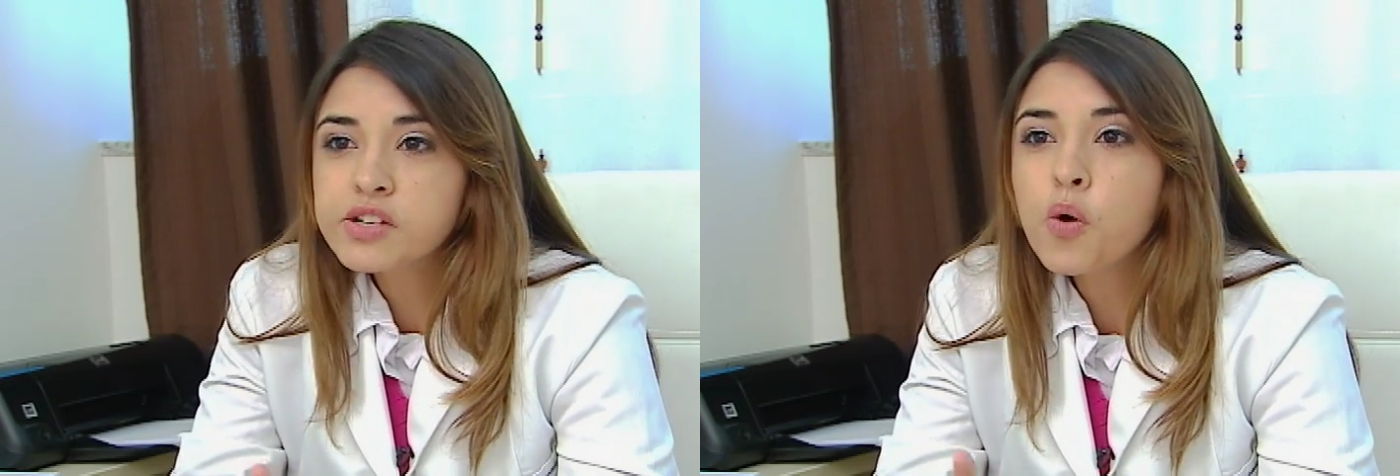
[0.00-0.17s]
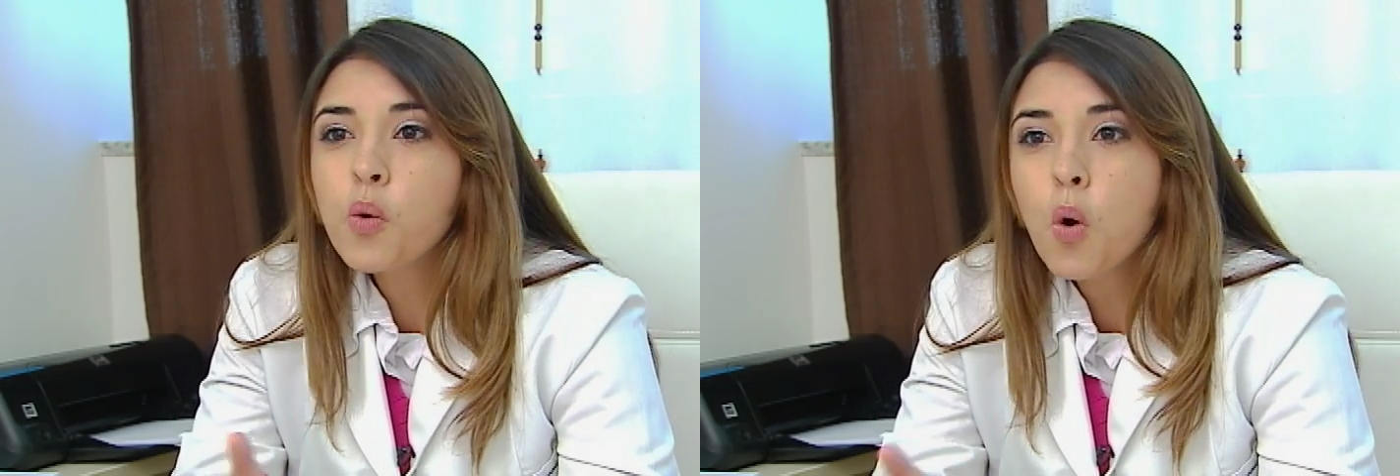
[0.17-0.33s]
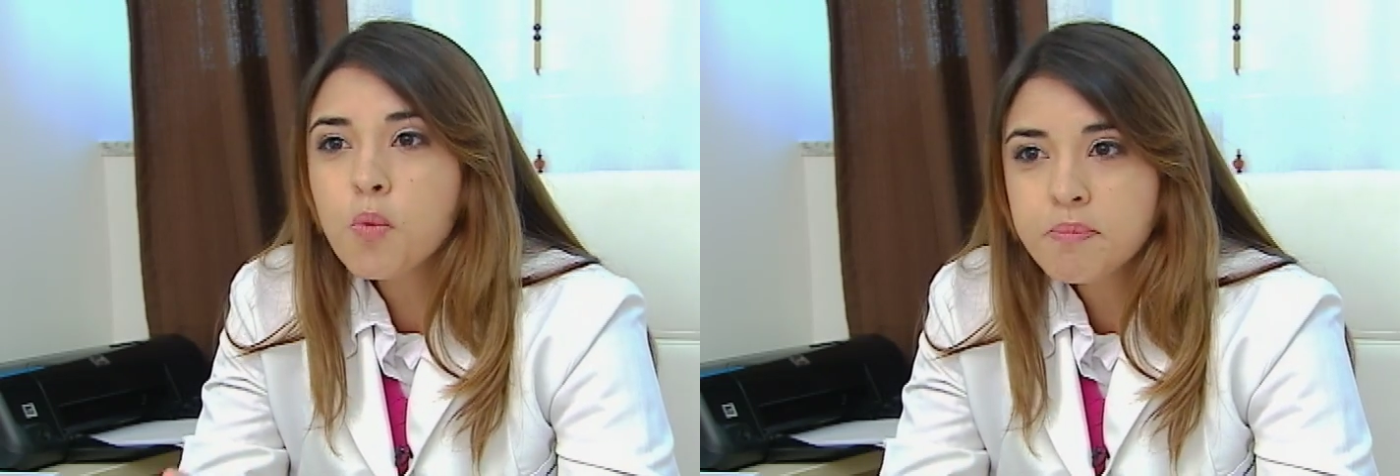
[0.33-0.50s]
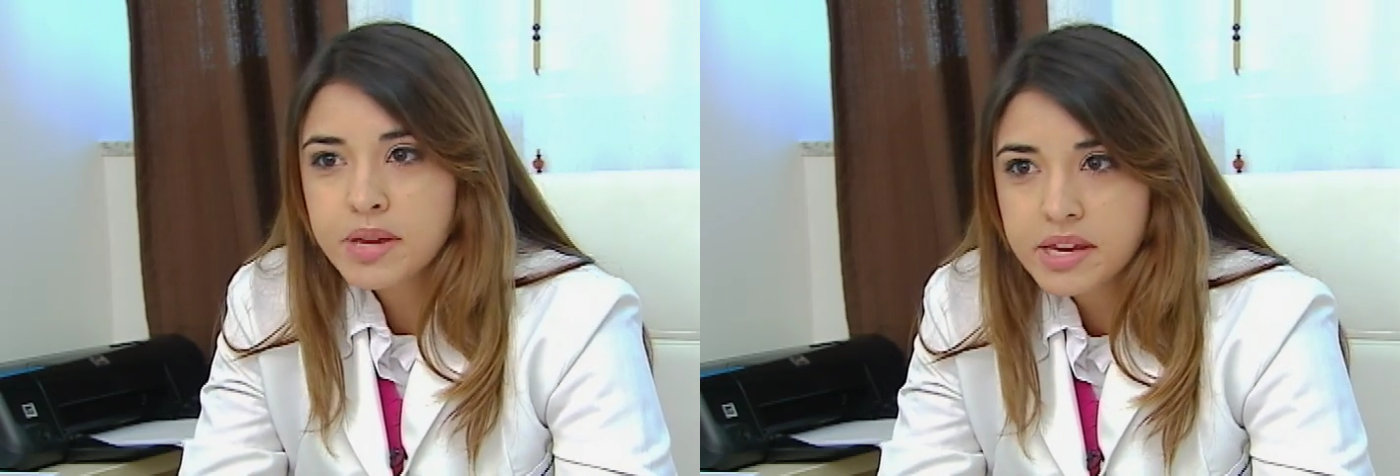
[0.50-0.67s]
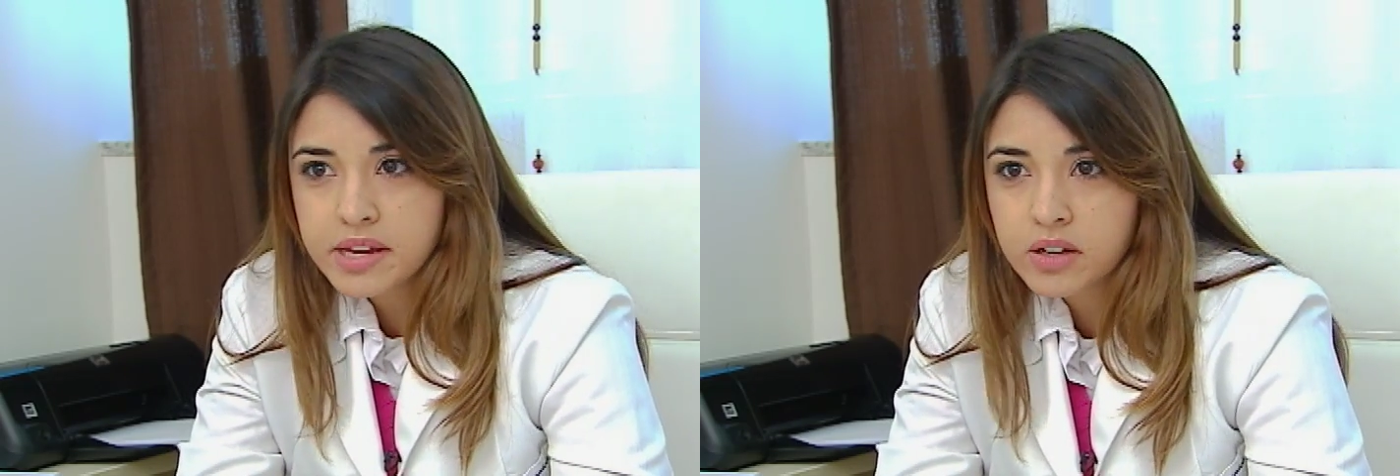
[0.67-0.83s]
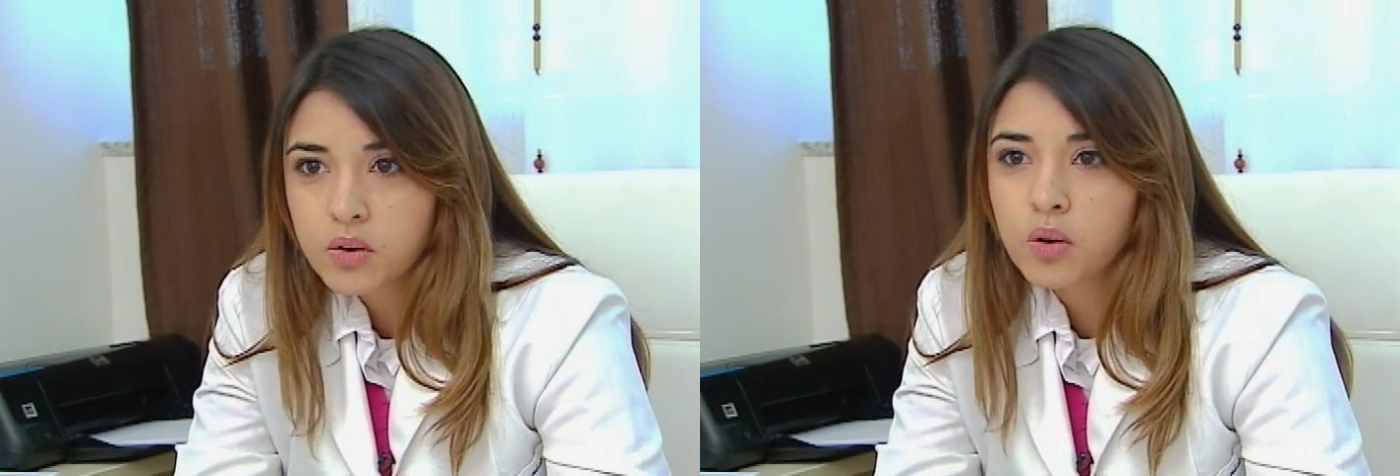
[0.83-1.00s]
eu
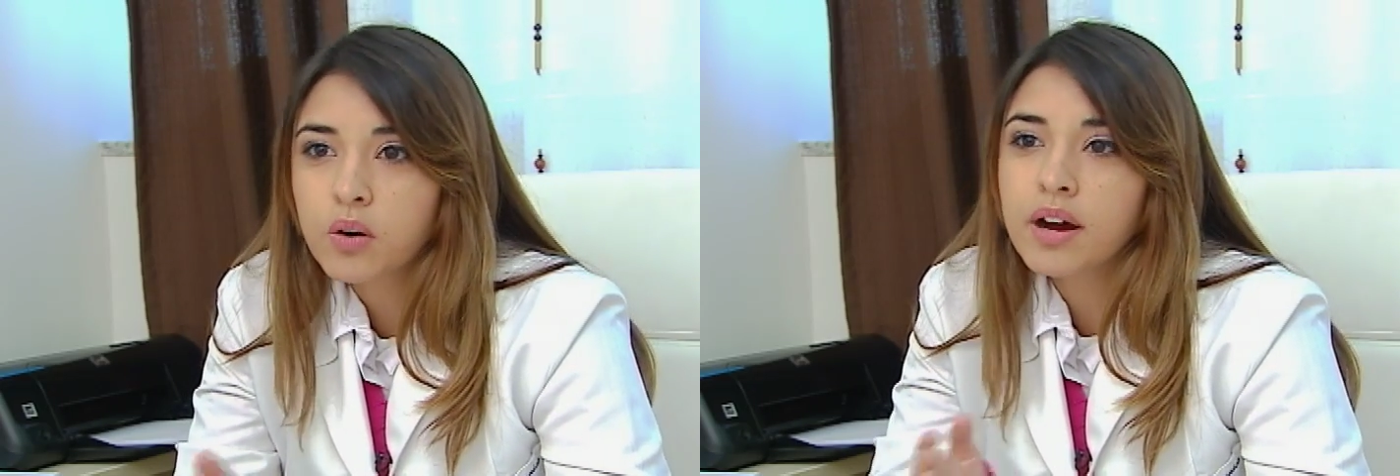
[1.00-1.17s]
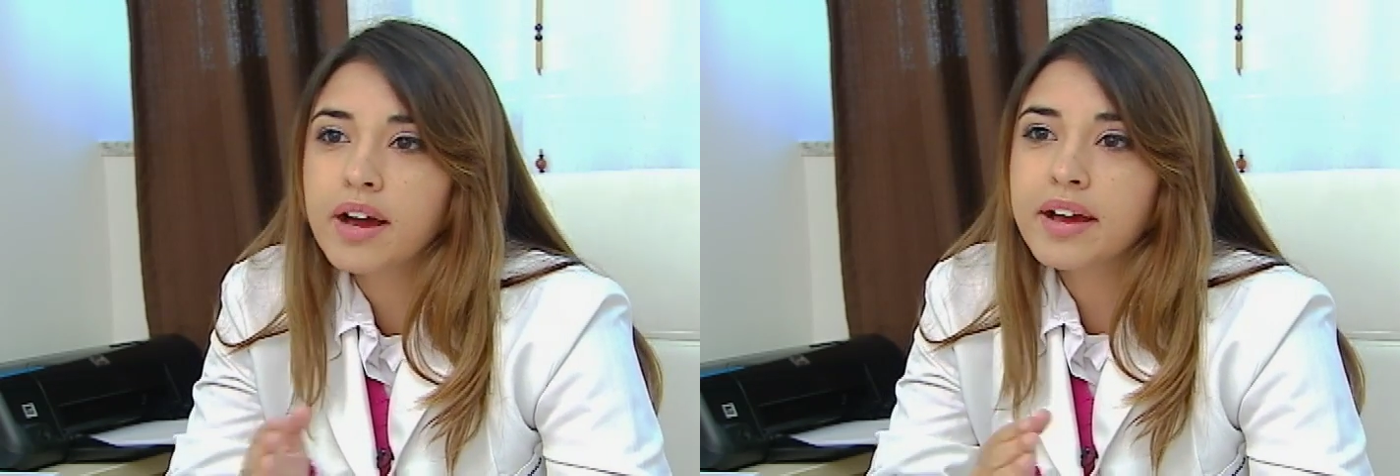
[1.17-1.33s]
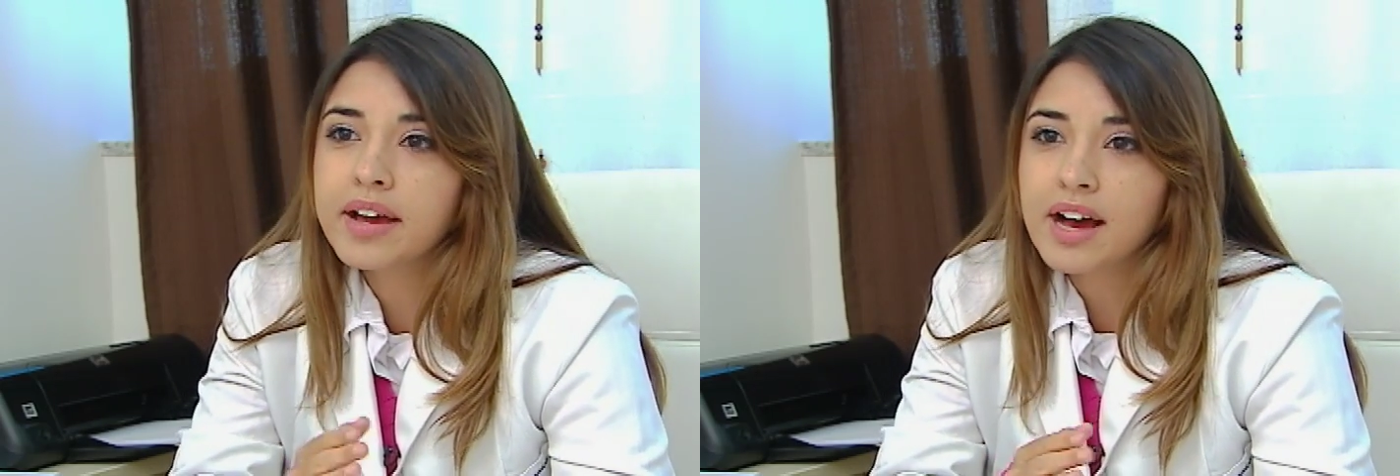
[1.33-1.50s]
combino é,